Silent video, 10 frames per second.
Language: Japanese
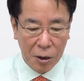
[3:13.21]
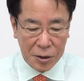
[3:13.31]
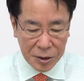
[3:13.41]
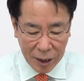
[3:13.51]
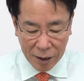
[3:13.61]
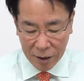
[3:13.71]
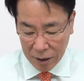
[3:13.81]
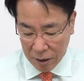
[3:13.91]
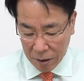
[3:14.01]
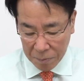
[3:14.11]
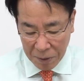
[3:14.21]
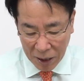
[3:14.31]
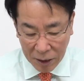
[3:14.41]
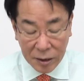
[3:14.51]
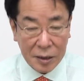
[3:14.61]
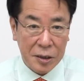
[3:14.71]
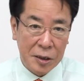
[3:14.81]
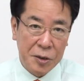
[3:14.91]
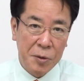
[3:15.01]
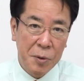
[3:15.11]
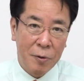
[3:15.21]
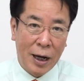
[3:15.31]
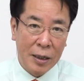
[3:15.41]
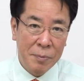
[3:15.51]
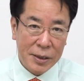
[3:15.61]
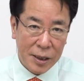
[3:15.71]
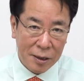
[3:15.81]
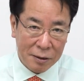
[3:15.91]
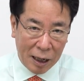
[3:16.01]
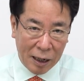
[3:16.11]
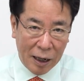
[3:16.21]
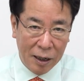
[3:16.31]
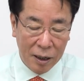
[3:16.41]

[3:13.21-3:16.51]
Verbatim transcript: してパイたちに罪はありませんから